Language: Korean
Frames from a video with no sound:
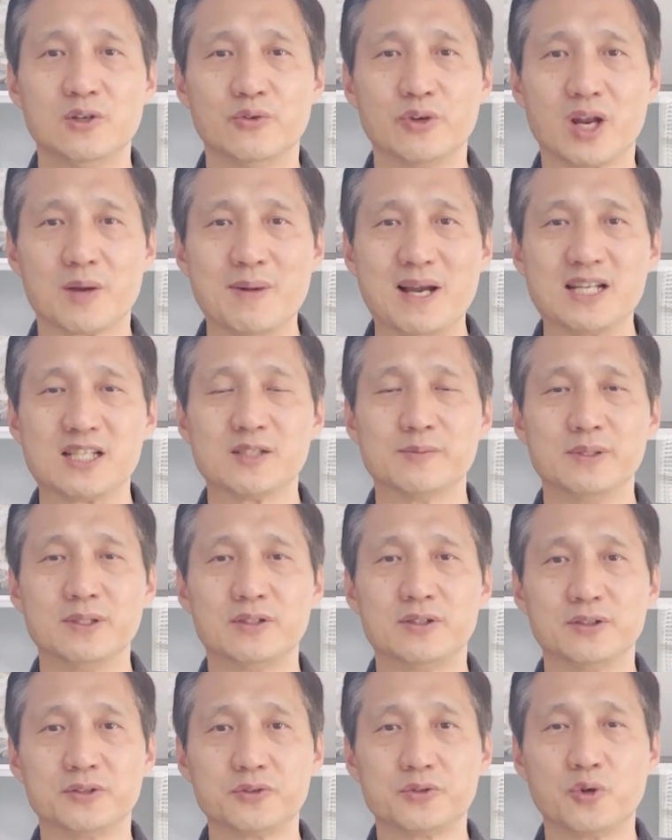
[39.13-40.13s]
우리가
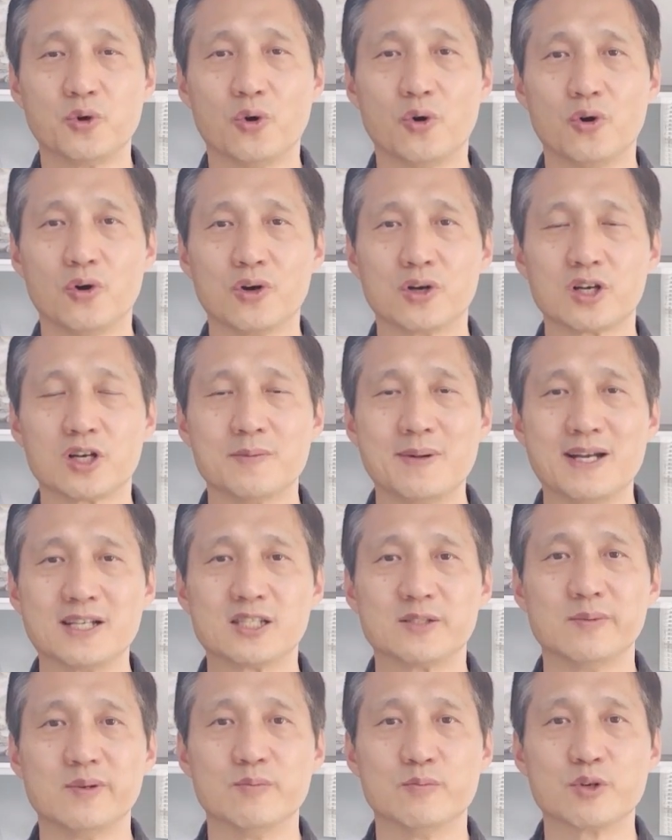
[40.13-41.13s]
말씀을 듣고 그
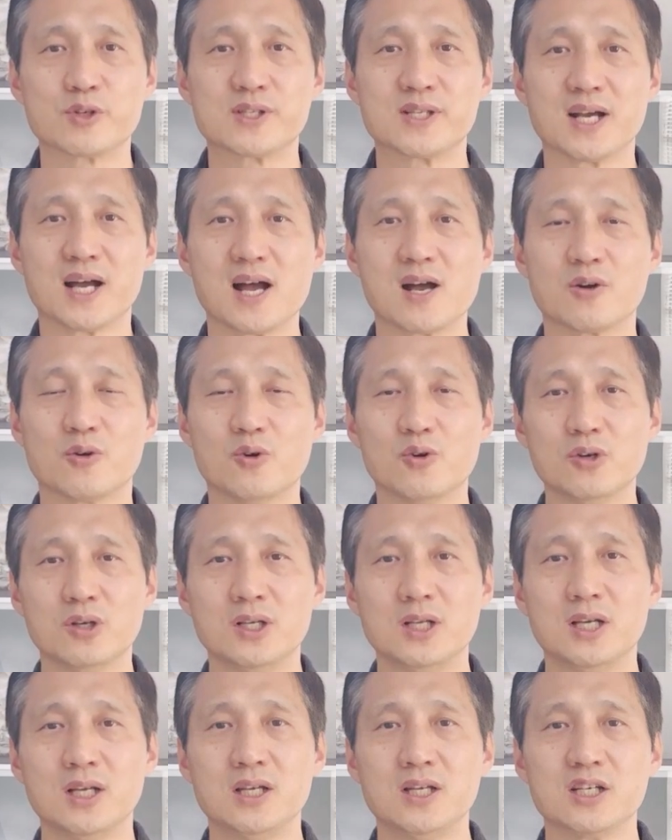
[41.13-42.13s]
말씀을
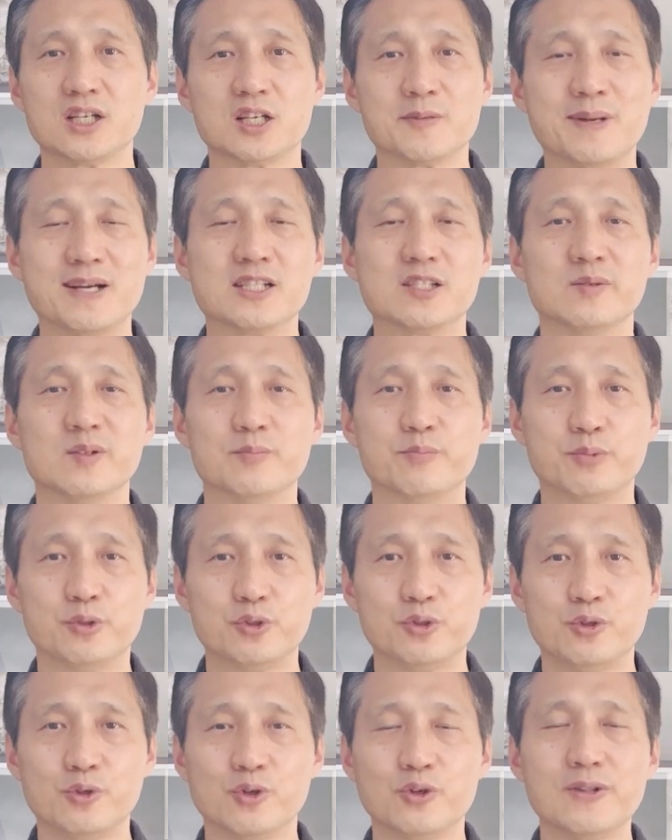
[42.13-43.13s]
묵상하고 그 말씀을
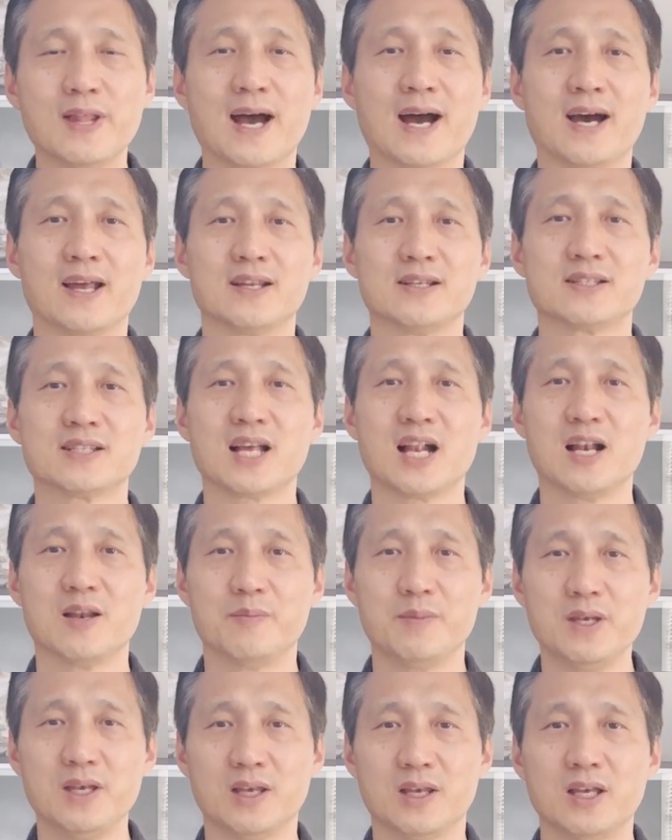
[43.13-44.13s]
붙들고 나가는
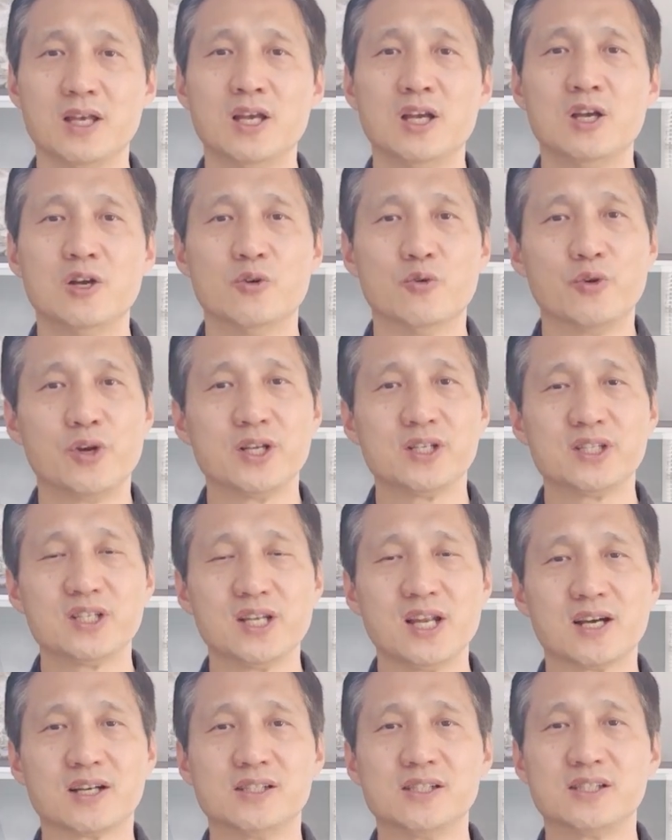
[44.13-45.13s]
삶이 우리
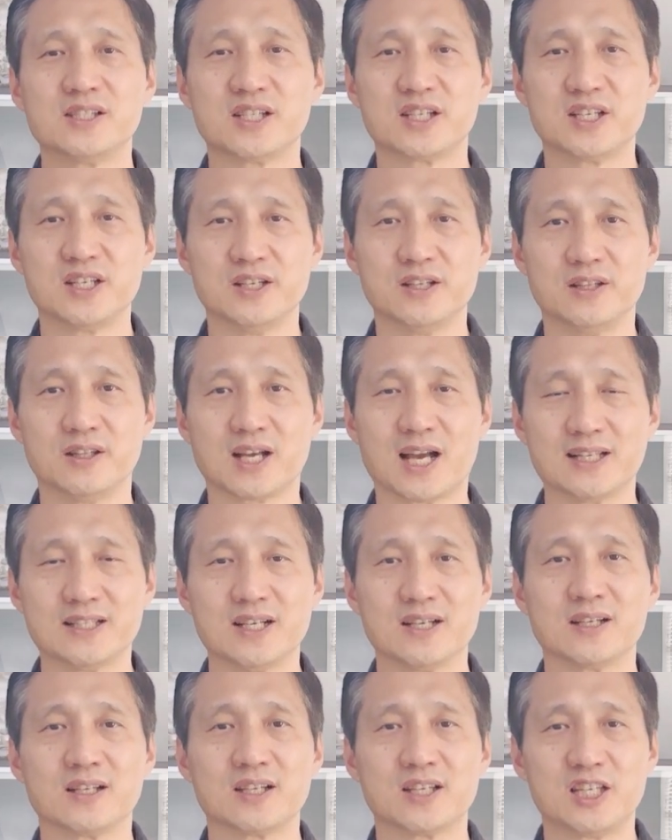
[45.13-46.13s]
신앙을 지키는
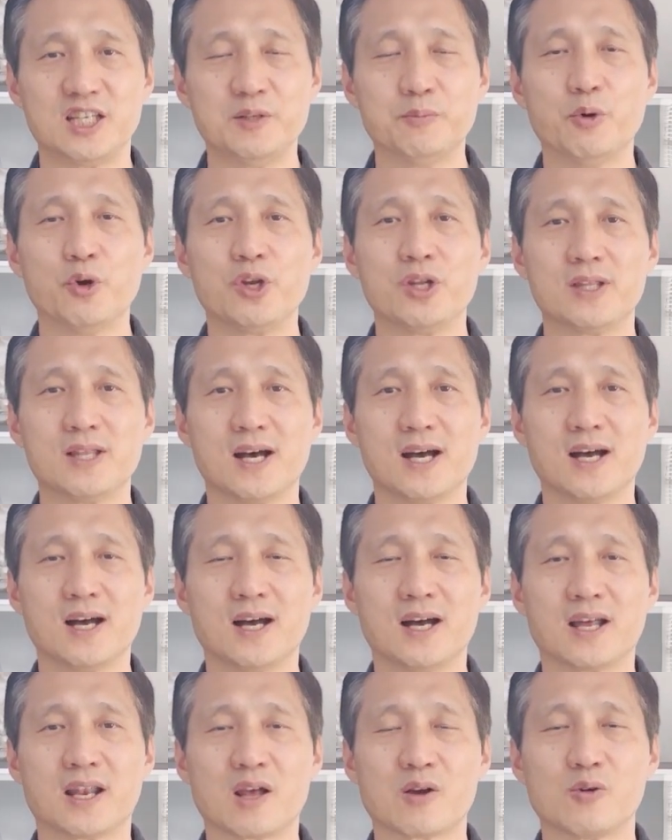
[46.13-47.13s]
가장
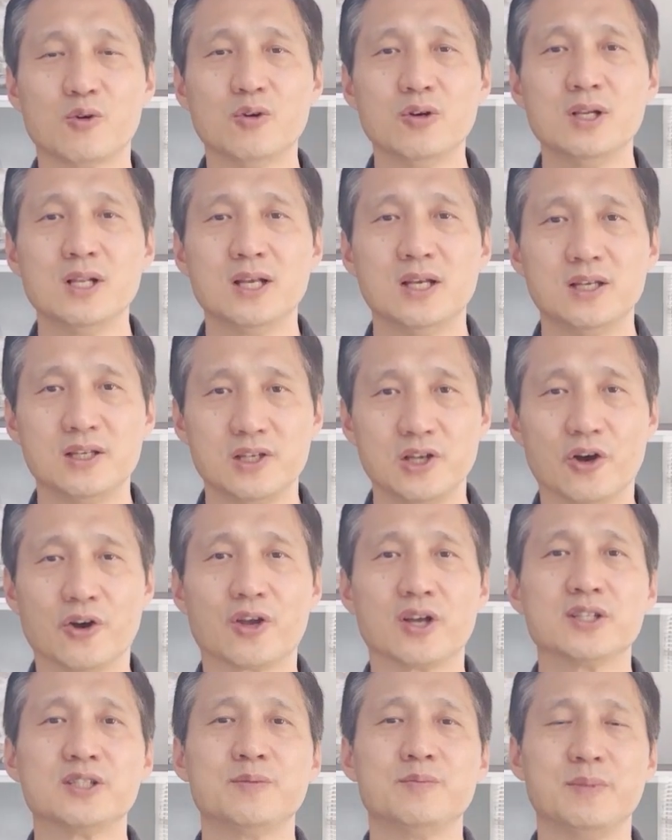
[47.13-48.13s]
기본이다라고
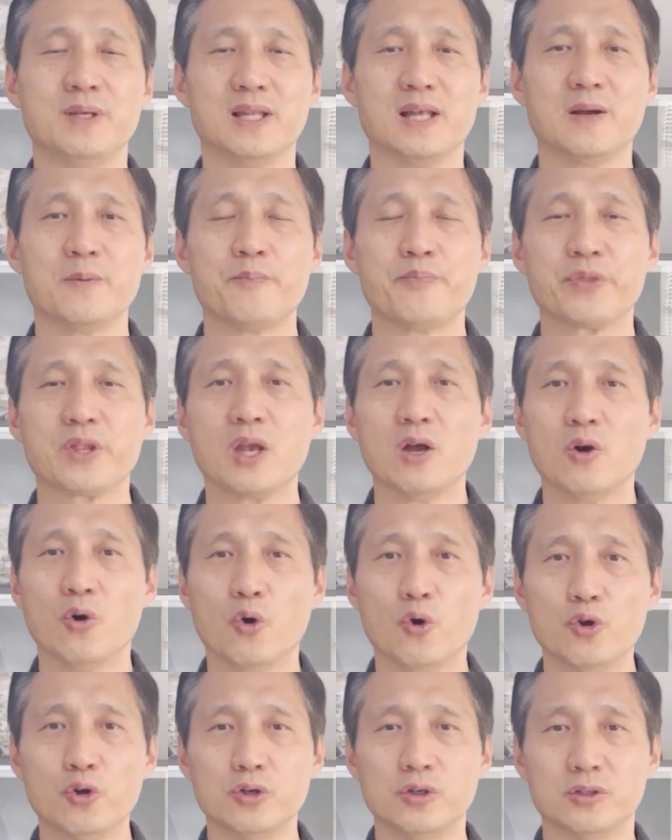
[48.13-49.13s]
여겨집니다.
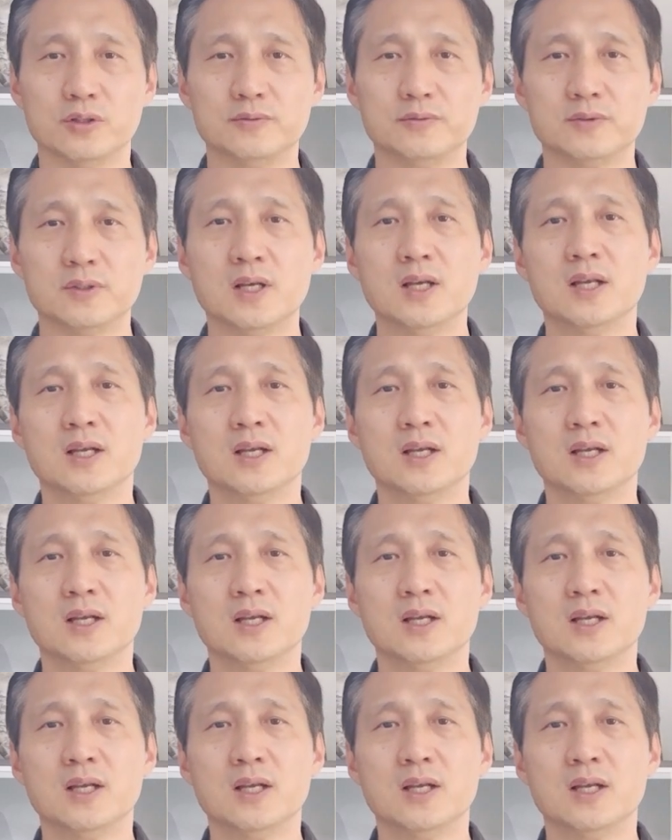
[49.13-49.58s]
오늘